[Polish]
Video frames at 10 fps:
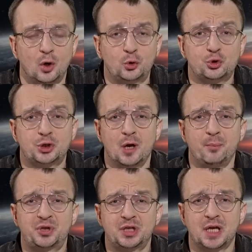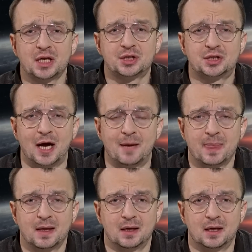Otóż przyjeżdża
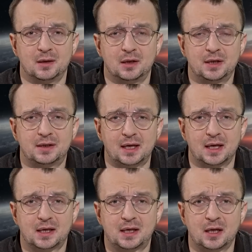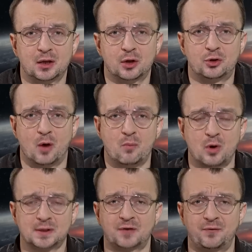e, lider Chin do
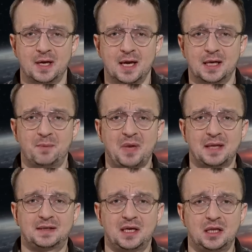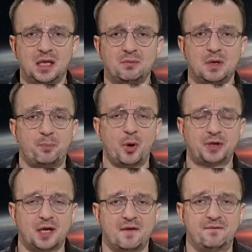Moskwy i między innymi po
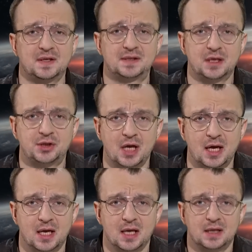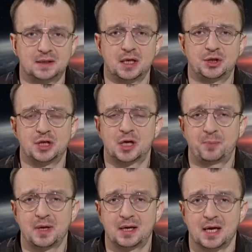tej wizycie Xi
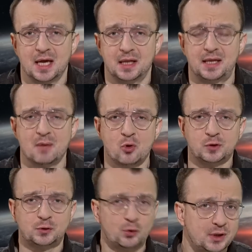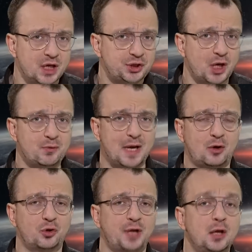Jinping demonstruje się
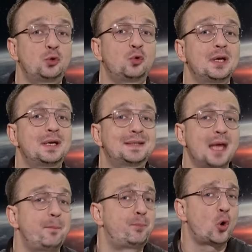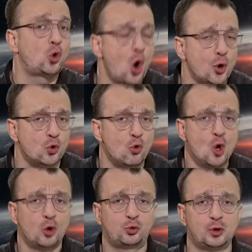jako ten, który chce pokoju,
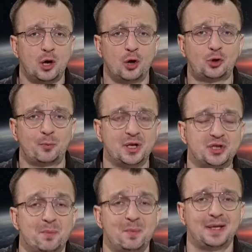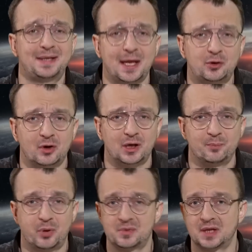który oto będzie
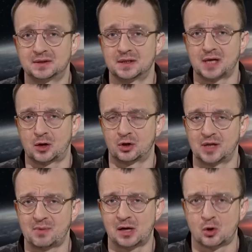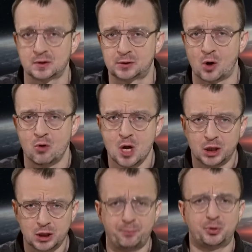mediatorem pomiędzy Zachodem a Rosją
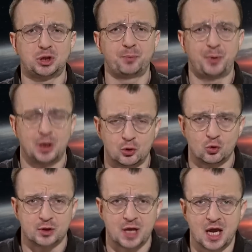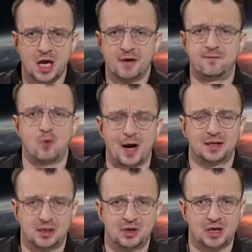i przypilnuje
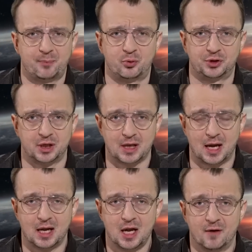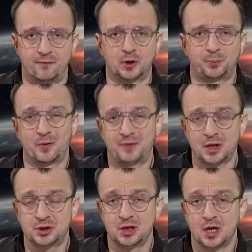Władimira Putina. W
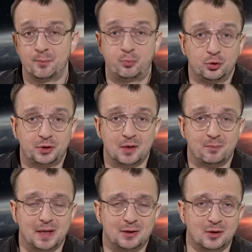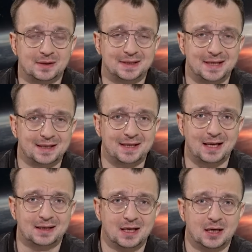odpowiedzi Putin, będący
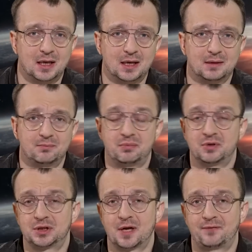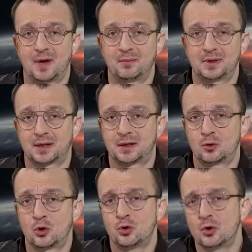jednak e, szefem
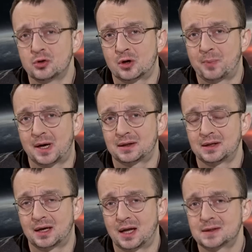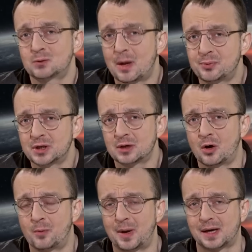takiego junior partnera,
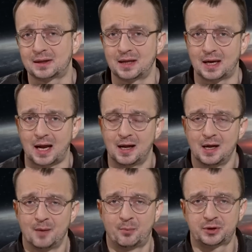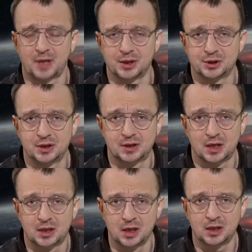słabszego partnera potężnych
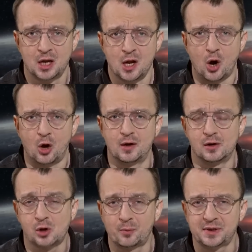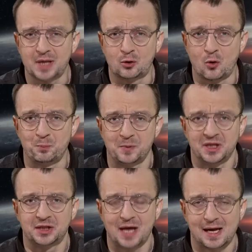Chin, e, robi taką
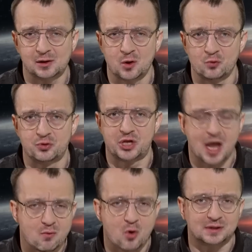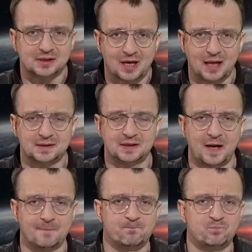militarną
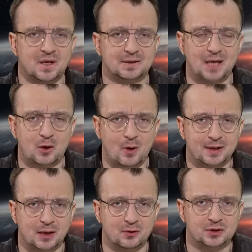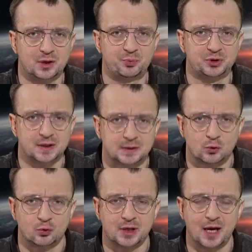demonstrację, zakładając, że przy
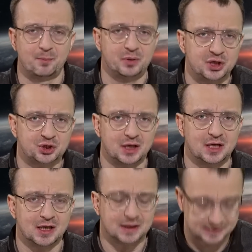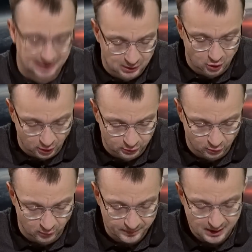przesunie bliżej
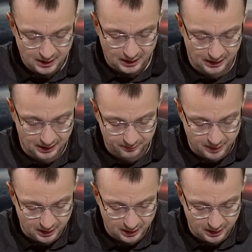zachodu e, e,